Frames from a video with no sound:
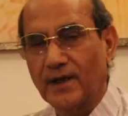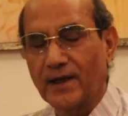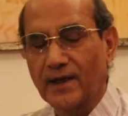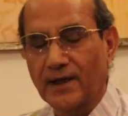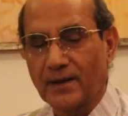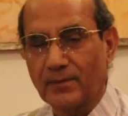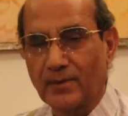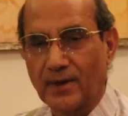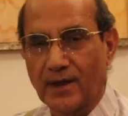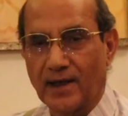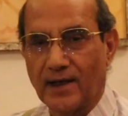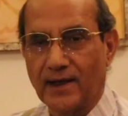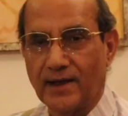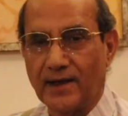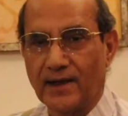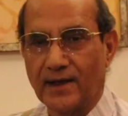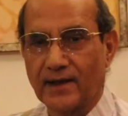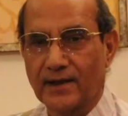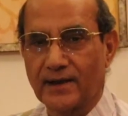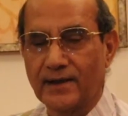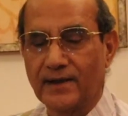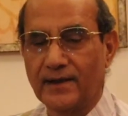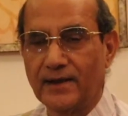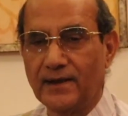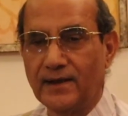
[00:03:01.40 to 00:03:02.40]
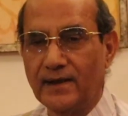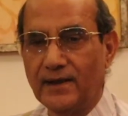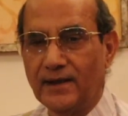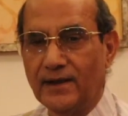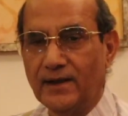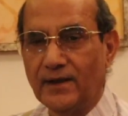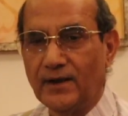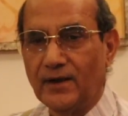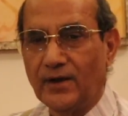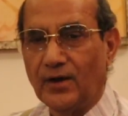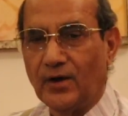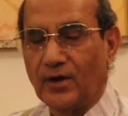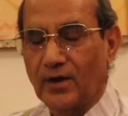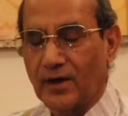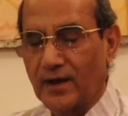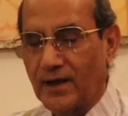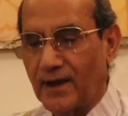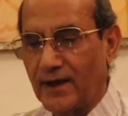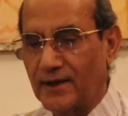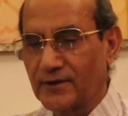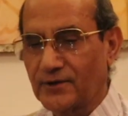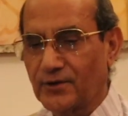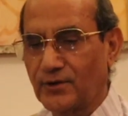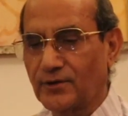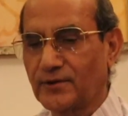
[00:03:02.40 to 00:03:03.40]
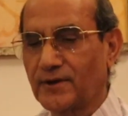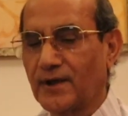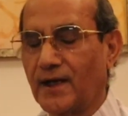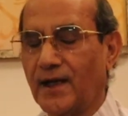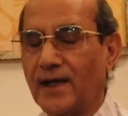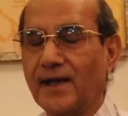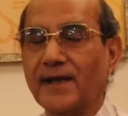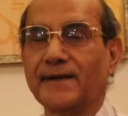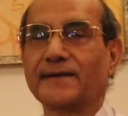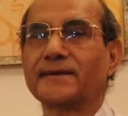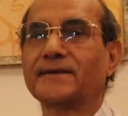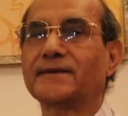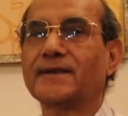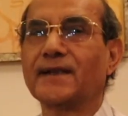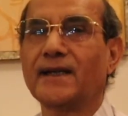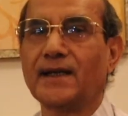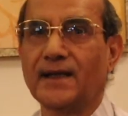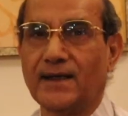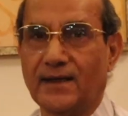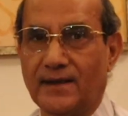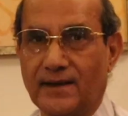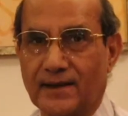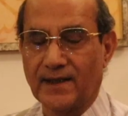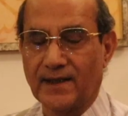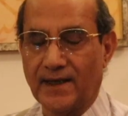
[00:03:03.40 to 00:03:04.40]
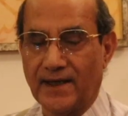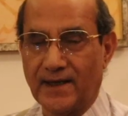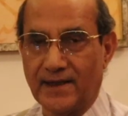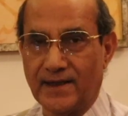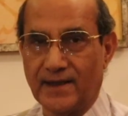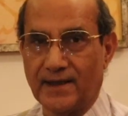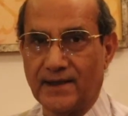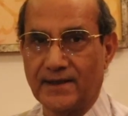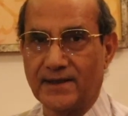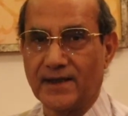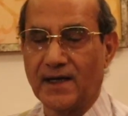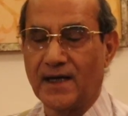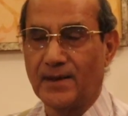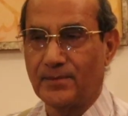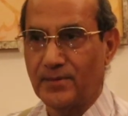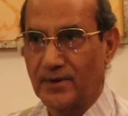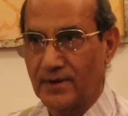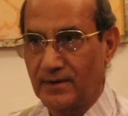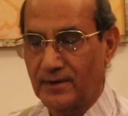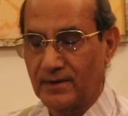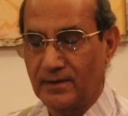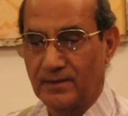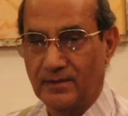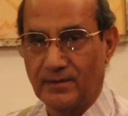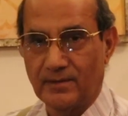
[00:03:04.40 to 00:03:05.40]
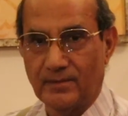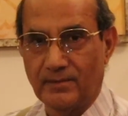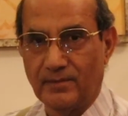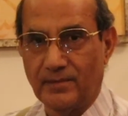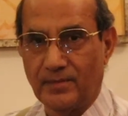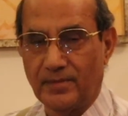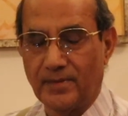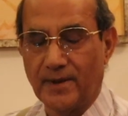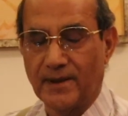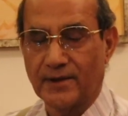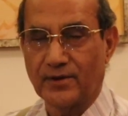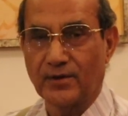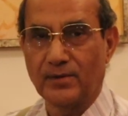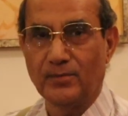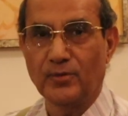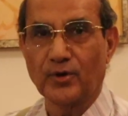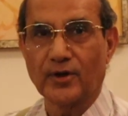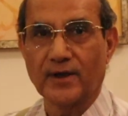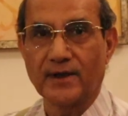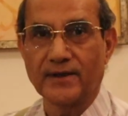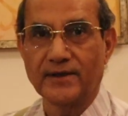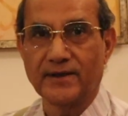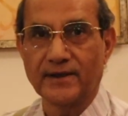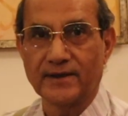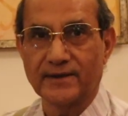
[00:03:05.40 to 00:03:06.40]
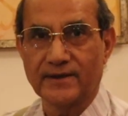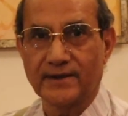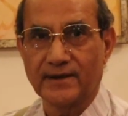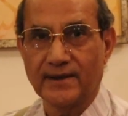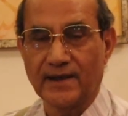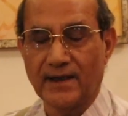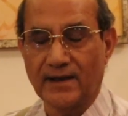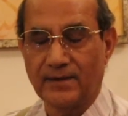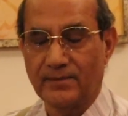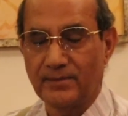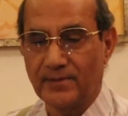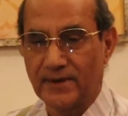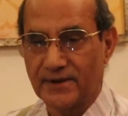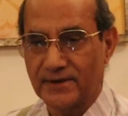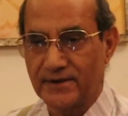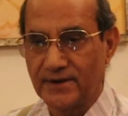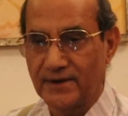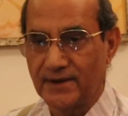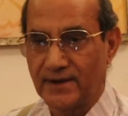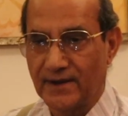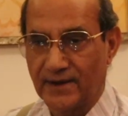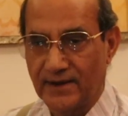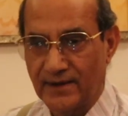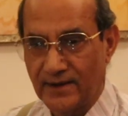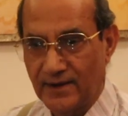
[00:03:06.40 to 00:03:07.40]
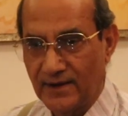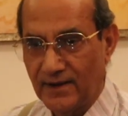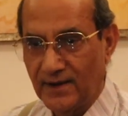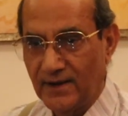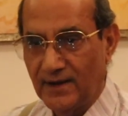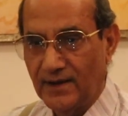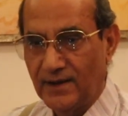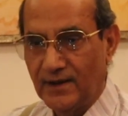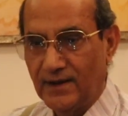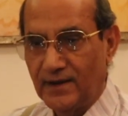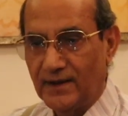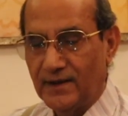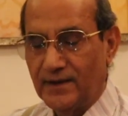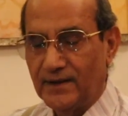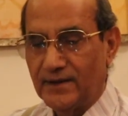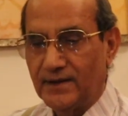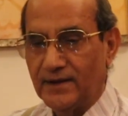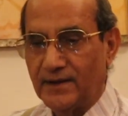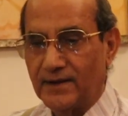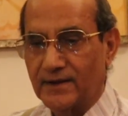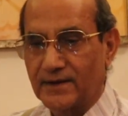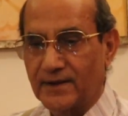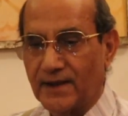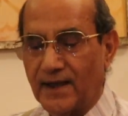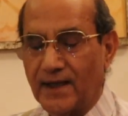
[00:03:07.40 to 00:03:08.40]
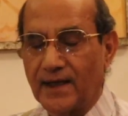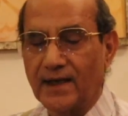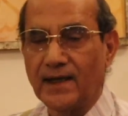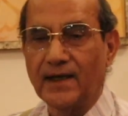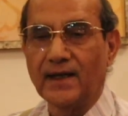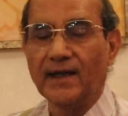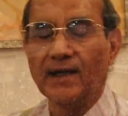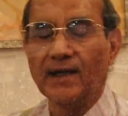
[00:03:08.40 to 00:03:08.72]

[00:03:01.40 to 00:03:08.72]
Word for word: का एक बड़ा इलाका और ख़ास तौर से अलसा का एरिया जहाँ पर बैतुलमक़दस या मस्जिद है ये सारे